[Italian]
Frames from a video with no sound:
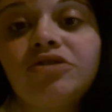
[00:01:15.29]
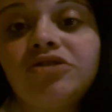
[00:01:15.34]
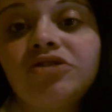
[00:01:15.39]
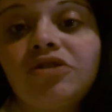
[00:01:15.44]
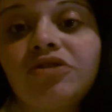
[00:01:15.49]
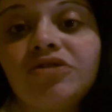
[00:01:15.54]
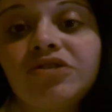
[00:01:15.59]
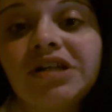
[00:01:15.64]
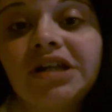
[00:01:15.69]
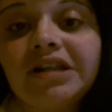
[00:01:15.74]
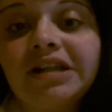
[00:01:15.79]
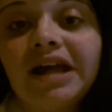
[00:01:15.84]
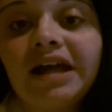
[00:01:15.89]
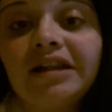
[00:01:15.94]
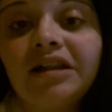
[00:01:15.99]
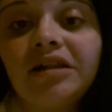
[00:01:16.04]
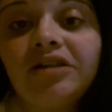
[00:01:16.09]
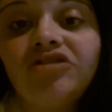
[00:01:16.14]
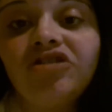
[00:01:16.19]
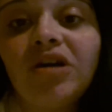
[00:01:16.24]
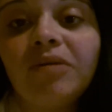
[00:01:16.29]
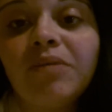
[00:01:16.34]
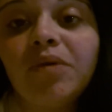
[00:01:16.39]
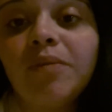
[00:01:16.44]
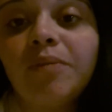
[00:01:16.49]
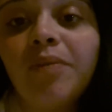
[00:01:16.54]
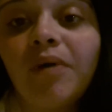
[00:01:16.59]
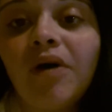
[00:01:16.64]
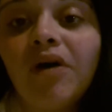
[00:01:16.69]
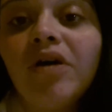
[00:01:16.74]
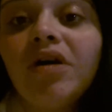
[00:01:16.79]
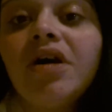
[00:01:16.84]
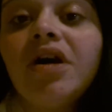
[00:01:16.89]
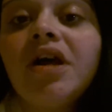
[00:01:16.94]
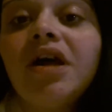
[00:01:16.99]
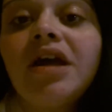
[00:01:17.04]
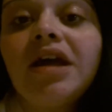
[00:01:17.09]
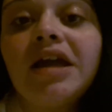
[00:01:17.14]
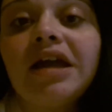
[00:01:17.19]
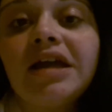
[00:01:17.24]
sono saltate diciamo un po'
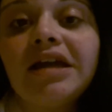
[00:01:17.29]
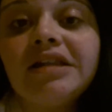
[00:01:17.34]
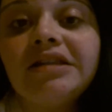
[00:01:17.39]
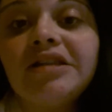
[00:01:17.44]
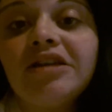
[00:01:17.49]
eh,